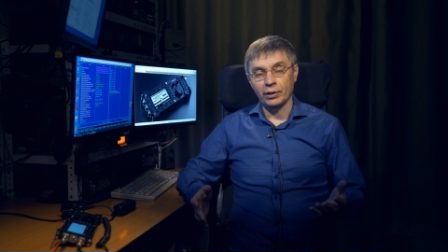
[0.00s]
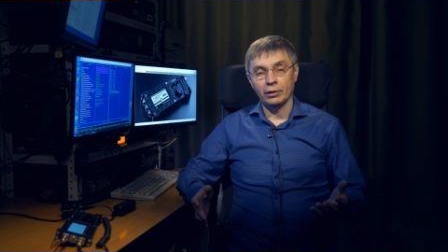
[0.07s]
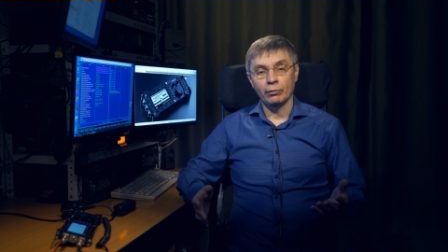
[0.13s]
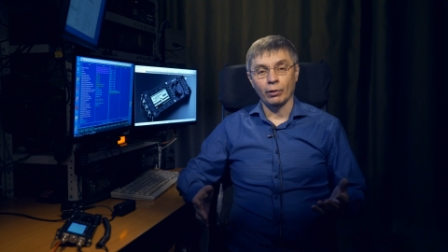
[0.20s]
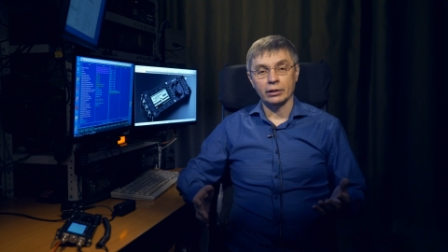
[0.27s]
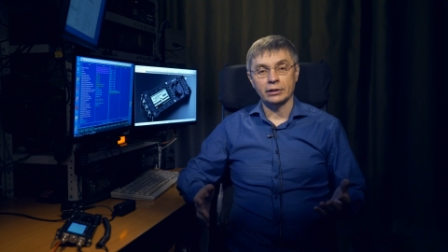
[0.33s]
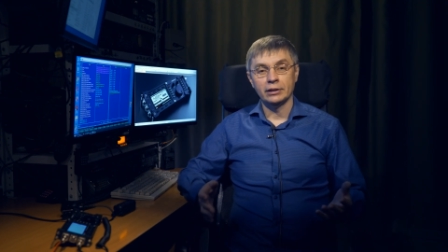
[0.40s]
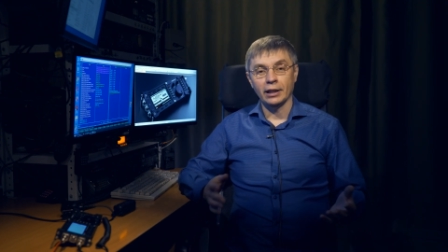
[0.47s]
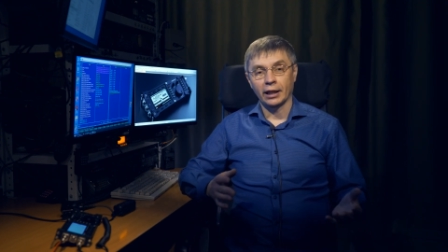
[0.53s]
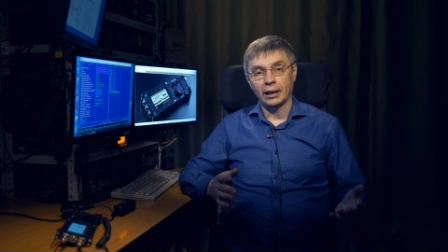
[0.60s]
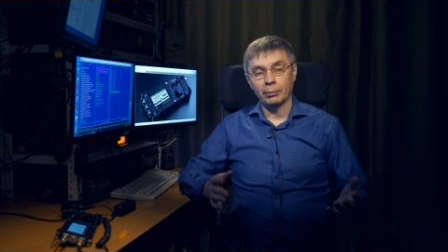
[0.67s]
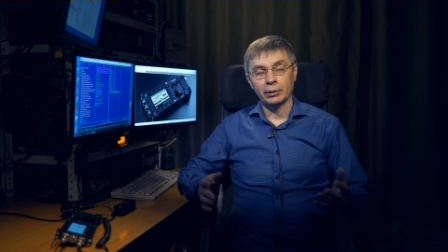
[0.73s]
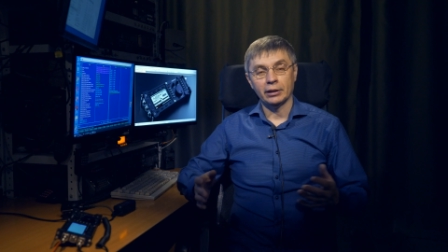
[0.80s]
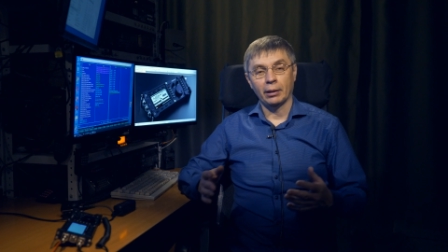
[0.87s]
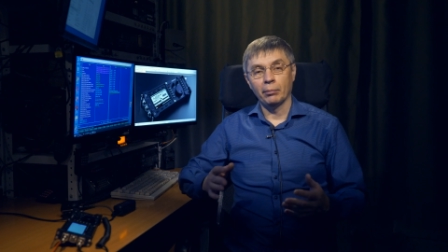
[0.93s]
и у вас
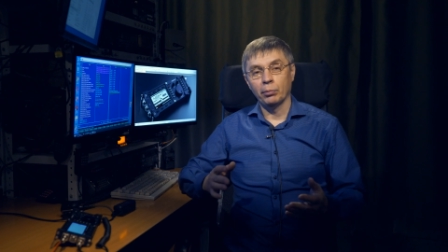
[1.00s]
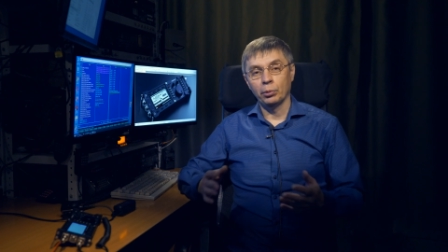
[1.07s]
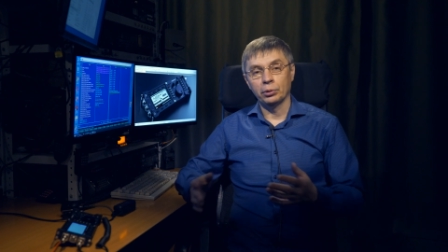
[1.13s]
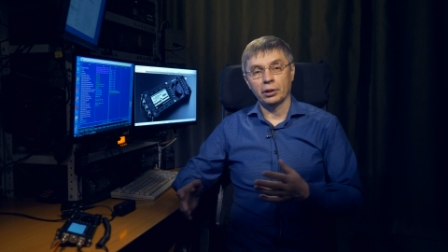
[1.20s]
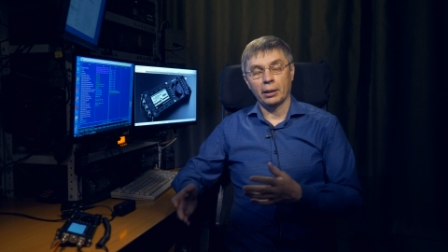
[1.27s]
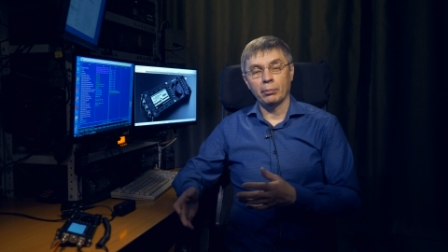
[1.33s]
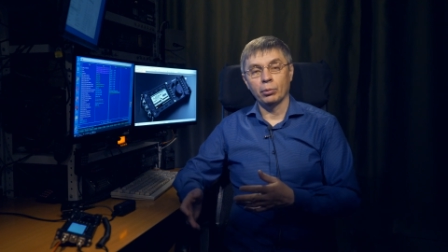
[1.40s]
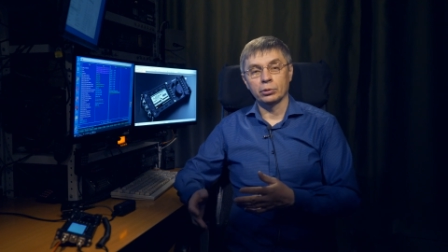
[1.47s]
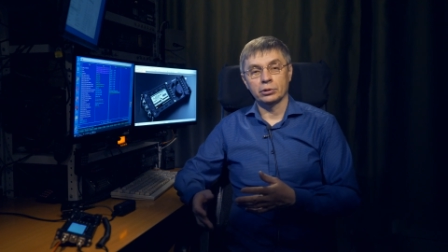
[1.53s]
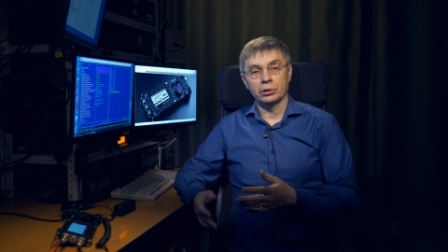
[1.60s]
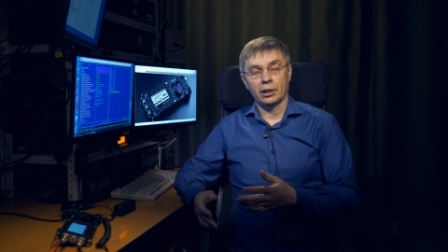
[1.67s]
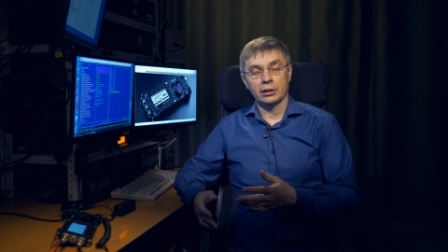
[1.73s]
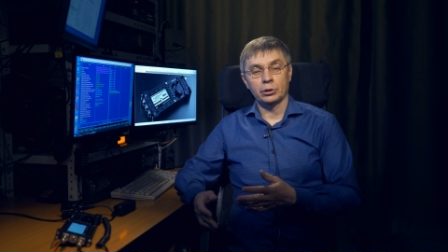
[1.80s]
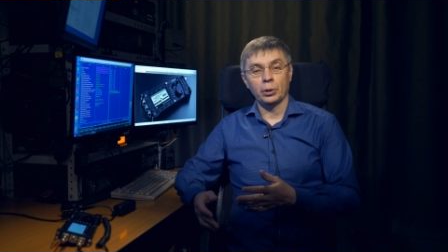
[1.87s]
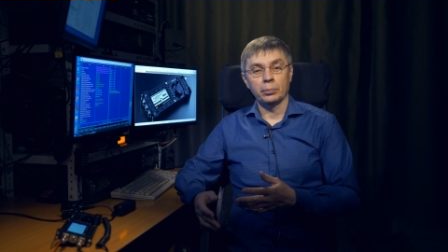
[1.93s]
якобы там будет работать
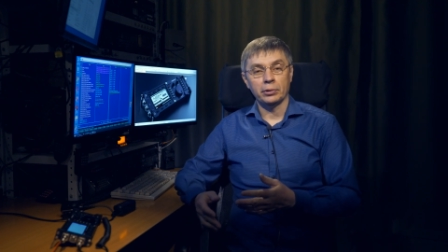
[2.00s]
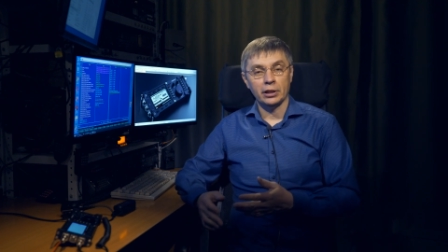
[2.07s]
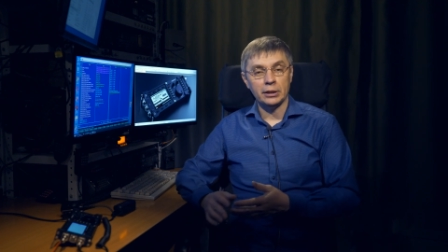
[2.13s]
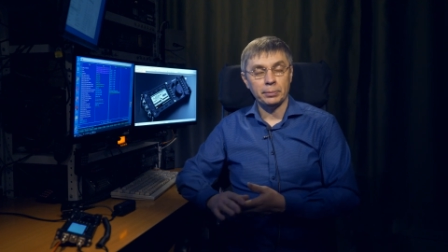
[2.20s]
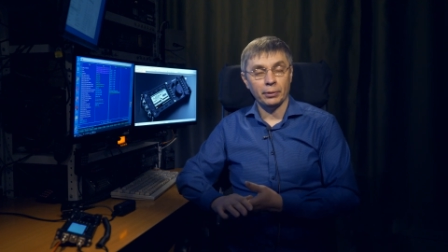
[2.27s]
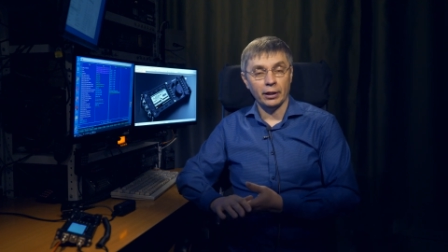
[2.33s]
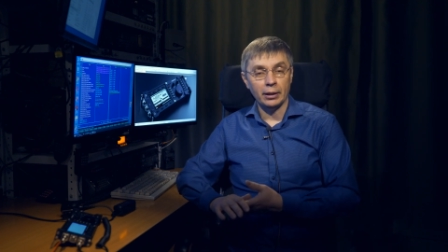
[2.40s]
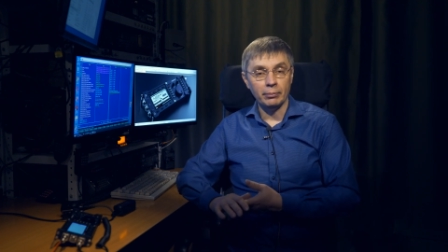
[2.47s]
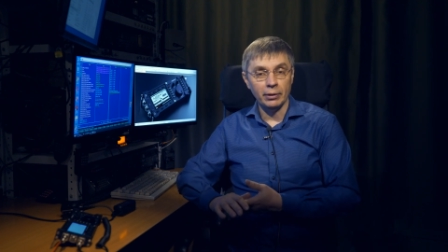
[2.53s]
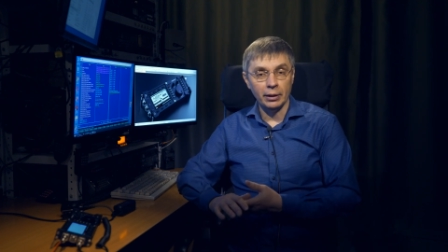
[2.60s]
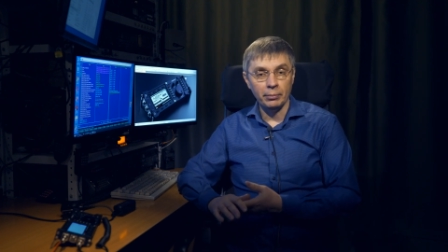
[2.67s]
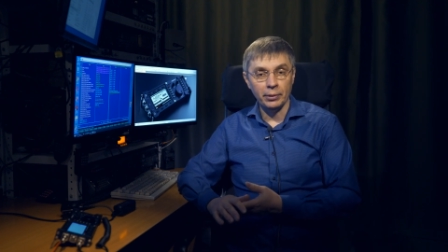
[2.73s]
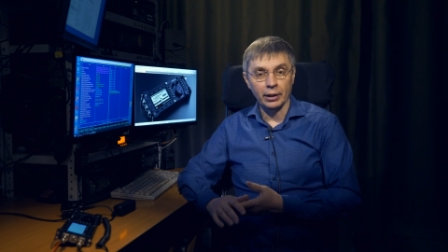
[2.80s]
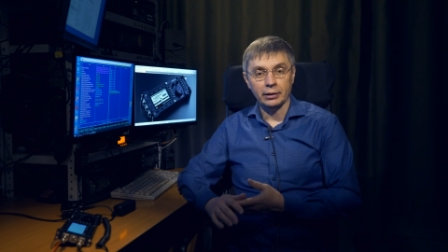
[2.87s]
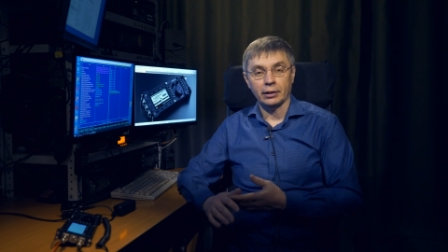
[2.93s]
разъем 3,5
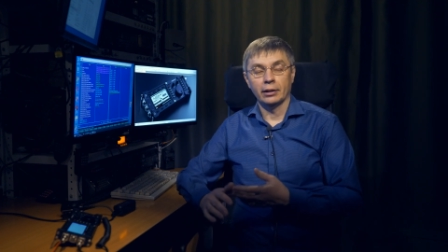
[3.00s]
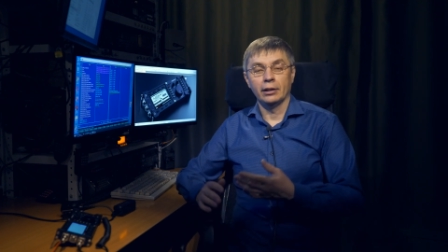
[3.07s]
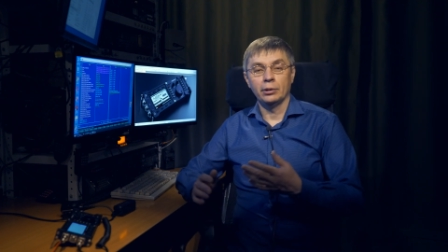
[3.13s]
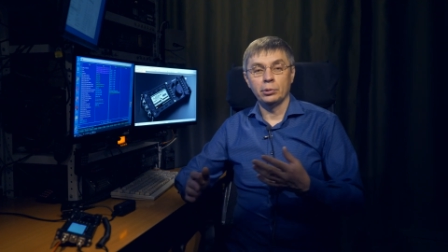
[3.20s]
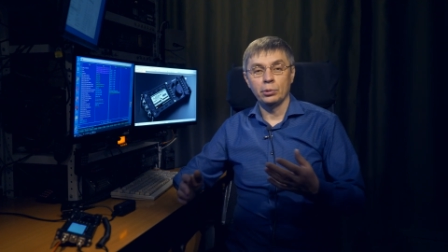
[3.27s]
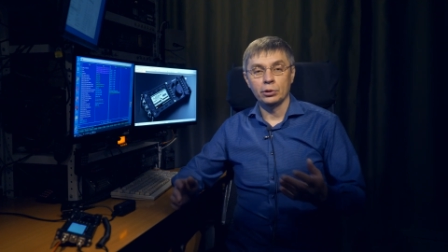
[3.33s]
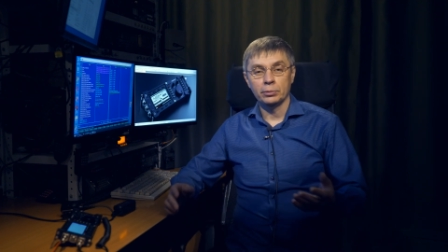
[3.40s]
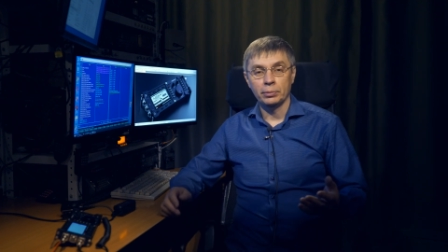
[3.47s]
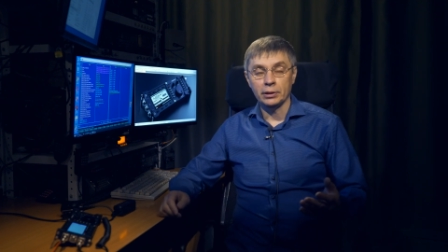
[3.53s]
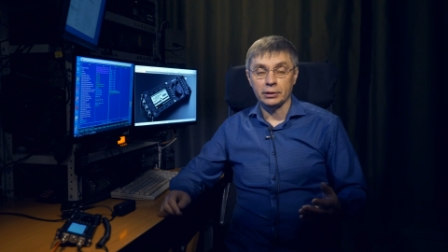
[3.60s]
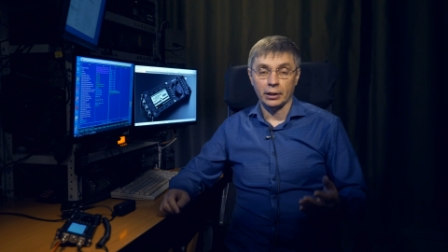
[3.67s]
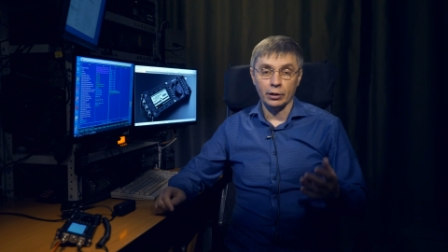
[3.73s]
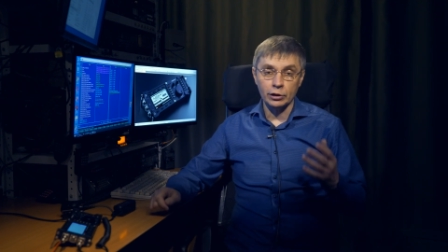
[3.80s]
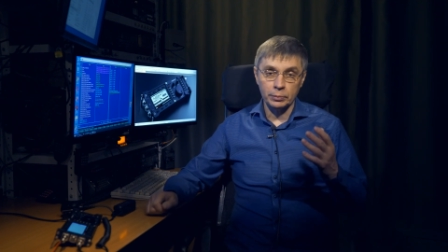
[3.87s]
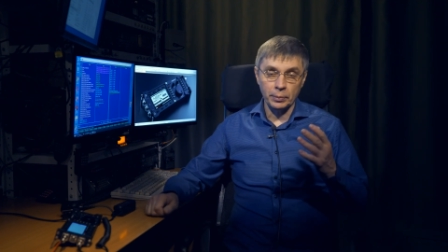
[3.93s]
мм или USB,
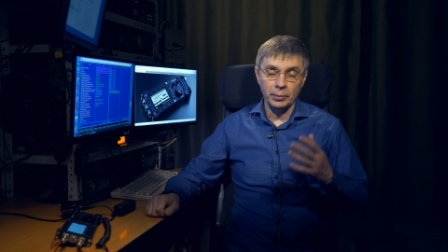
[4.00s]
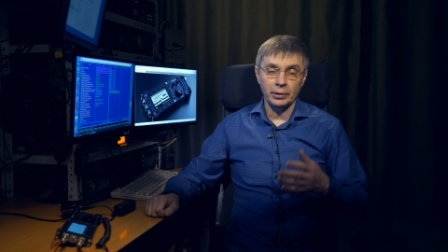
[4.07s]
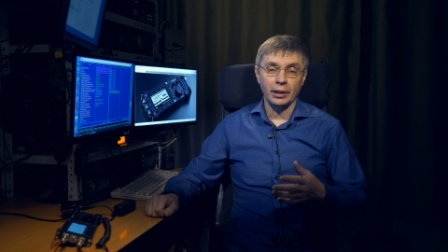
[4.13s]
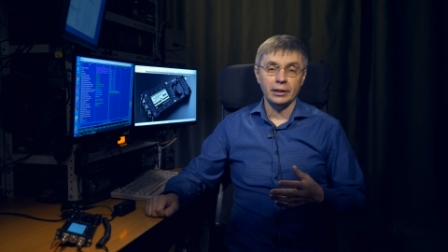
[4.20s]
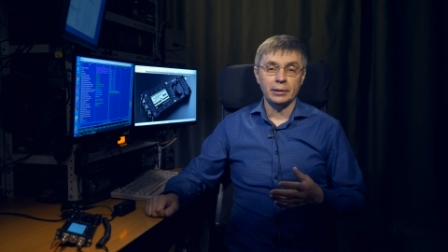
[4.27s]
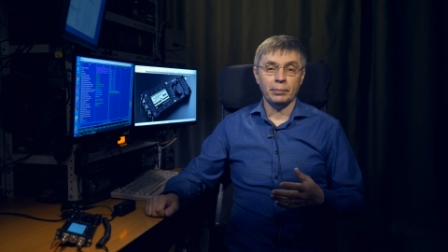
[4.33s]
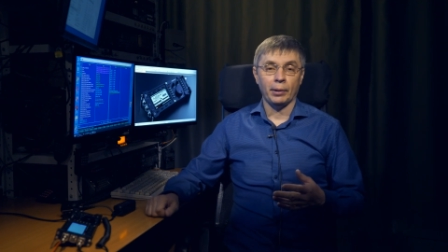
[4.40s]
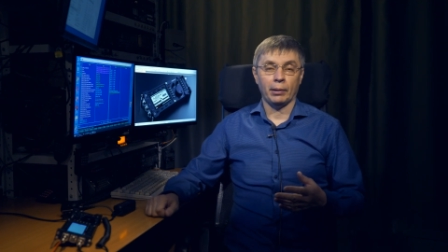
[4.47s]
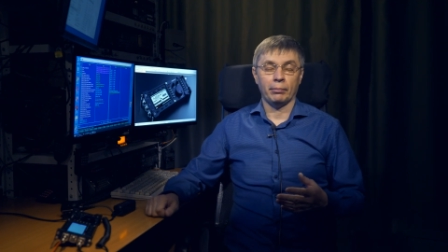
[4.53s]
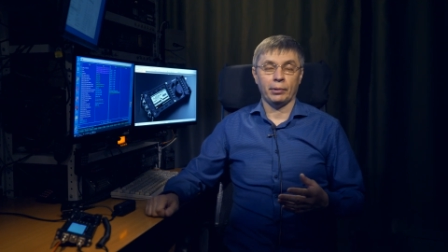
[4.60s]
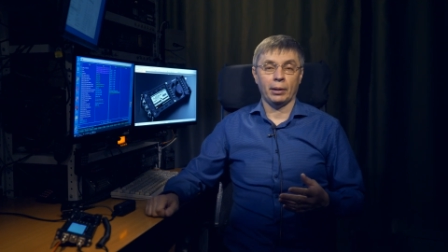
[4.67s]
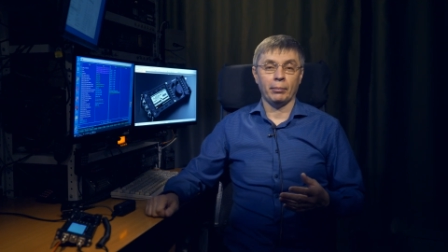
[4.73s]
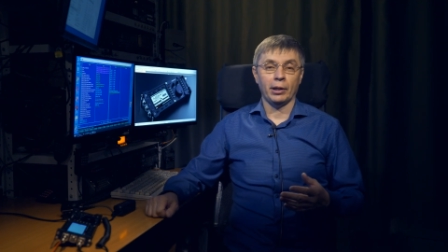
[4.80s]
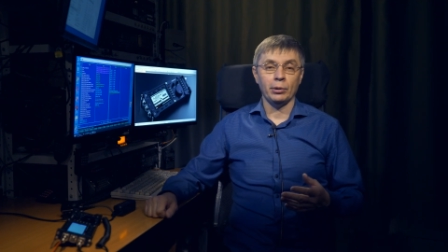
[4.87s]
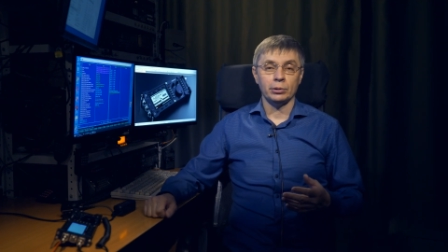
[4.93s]
сразу вспоминайте про,
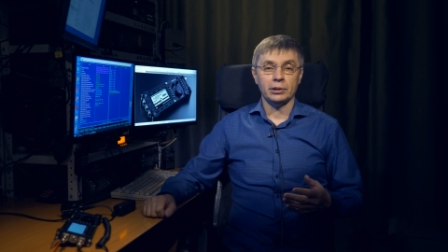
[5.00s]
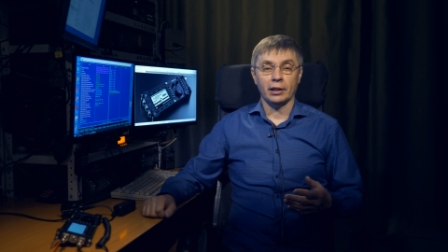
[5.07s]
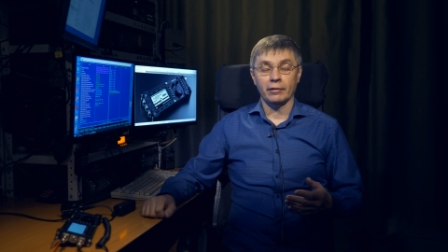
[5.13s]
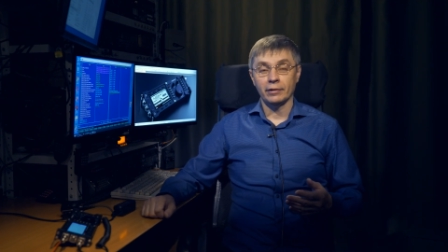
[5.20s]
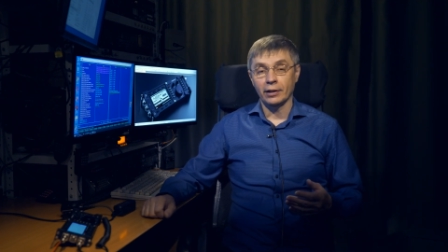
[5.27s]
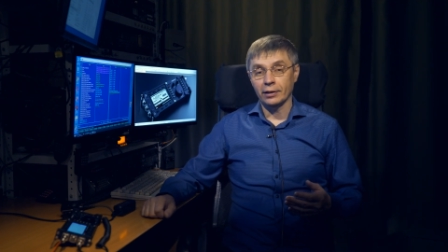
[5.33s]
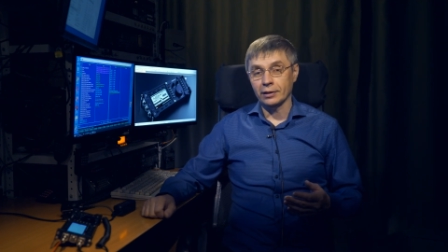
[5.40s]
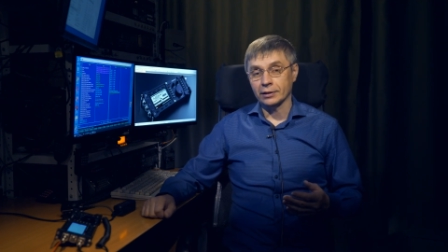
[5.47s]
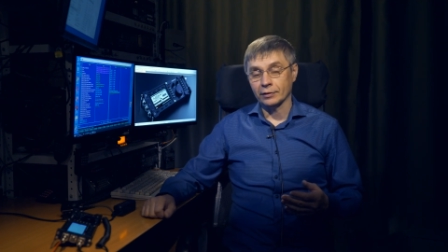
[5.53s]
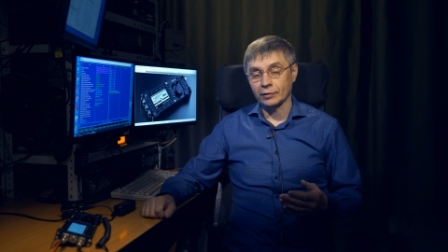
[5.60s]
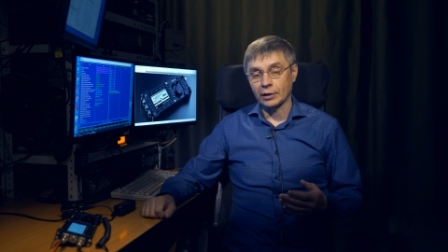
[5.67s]
про мое сравнение с